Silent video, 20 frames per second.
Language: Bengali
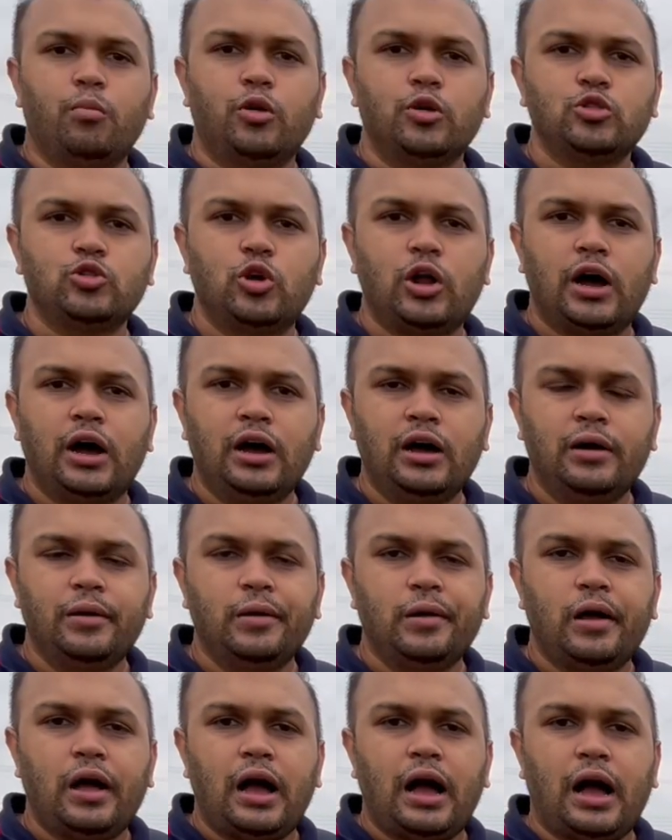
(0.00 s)
বন্ধুরা
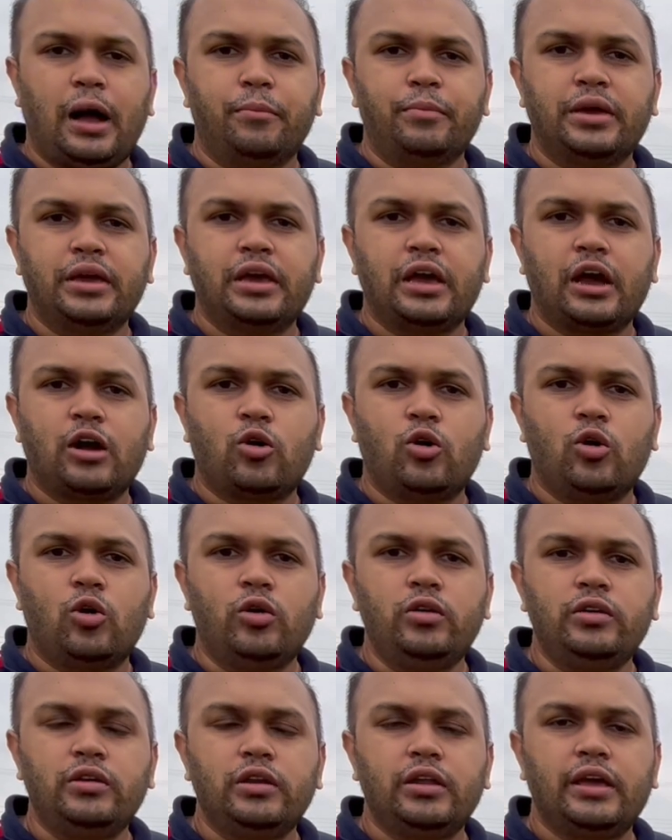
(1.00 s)
আমি এখন
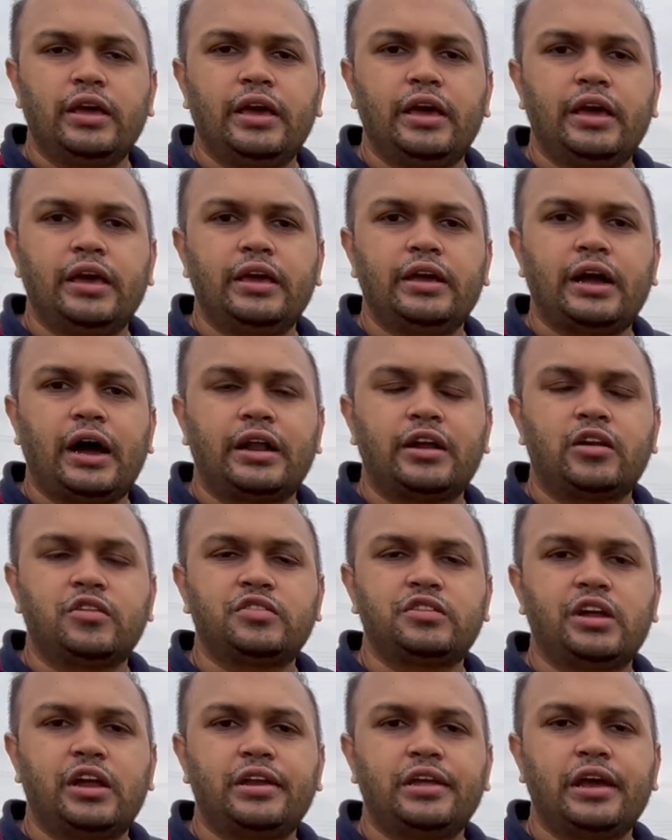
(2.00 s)
এই গানার্স
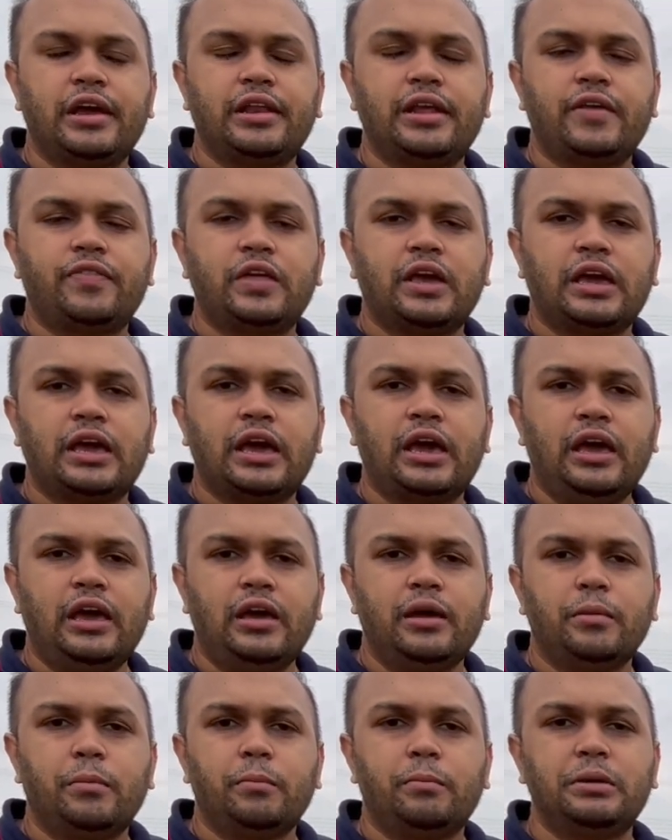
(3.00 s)
ট্রেনিং এরিয়া থেকে
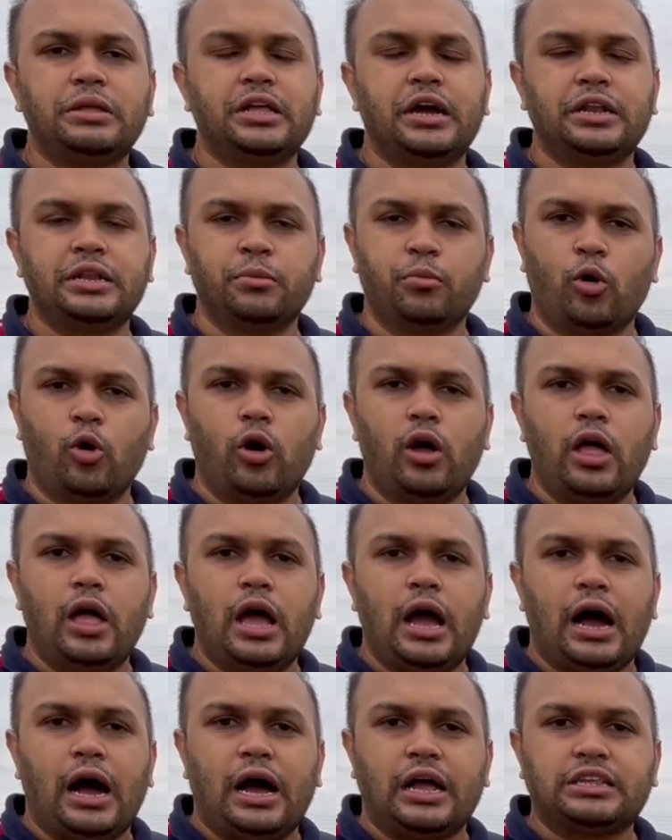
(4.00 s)
বিদায় নিব
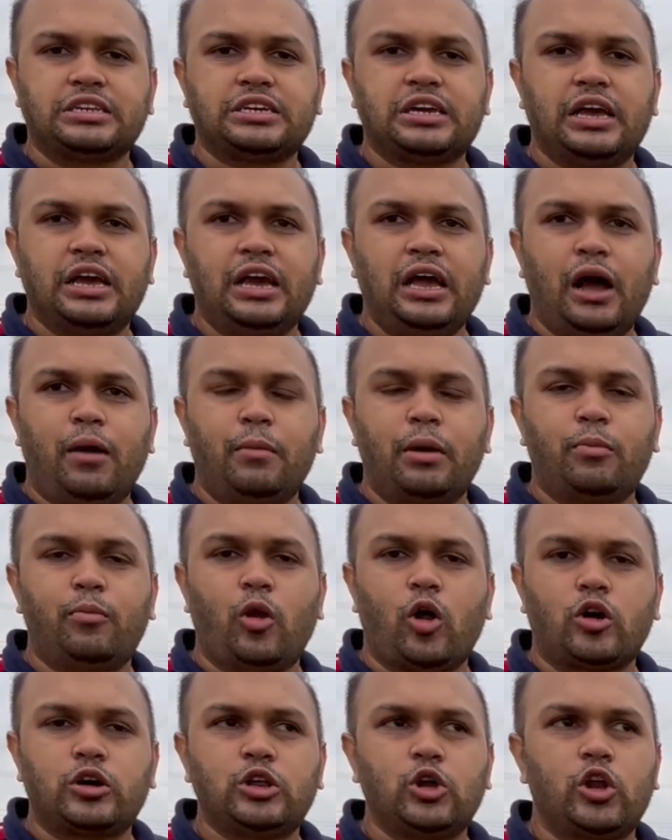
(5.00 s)
আজকে আমার
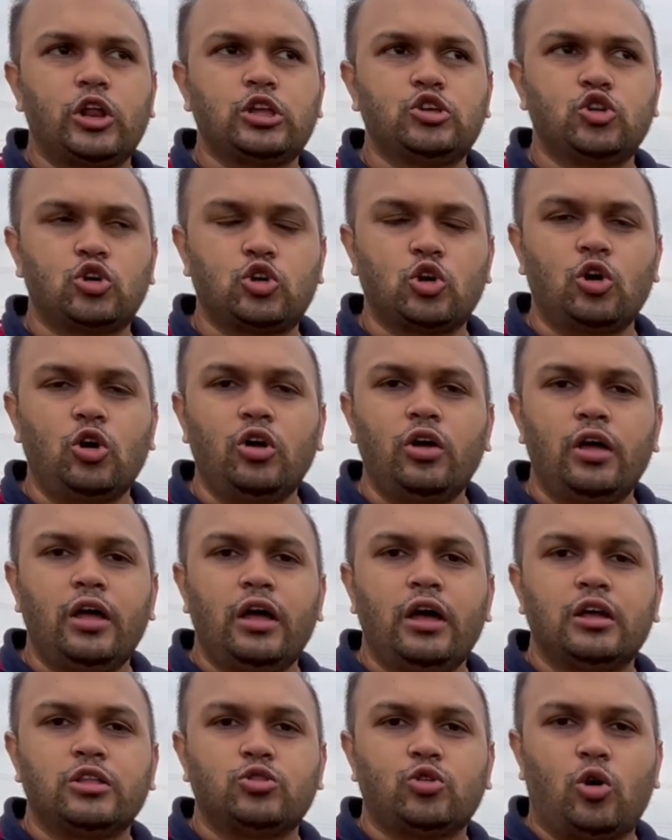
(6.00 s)
ব্লগটি অনেক ছোট
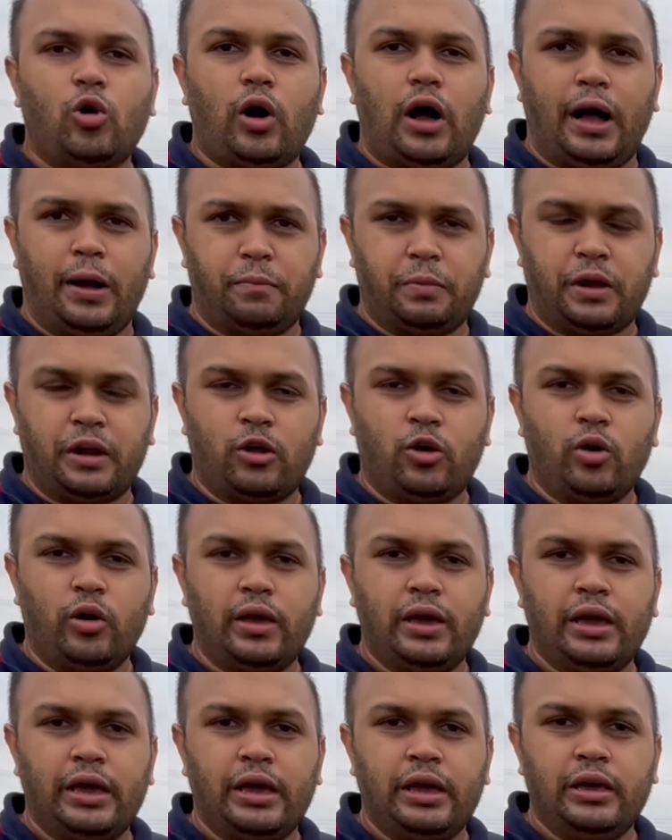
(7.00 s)
তো আপনারাও
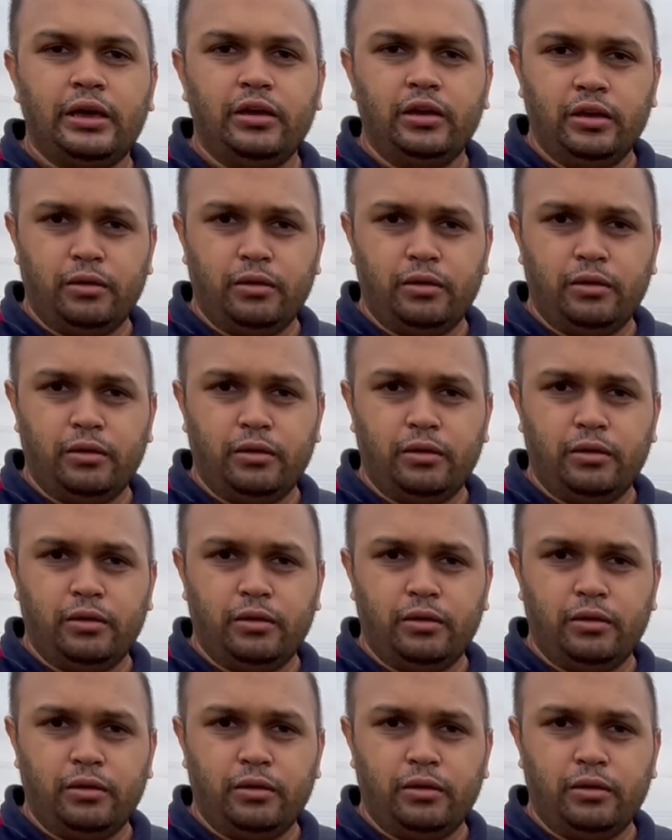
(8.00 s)
এই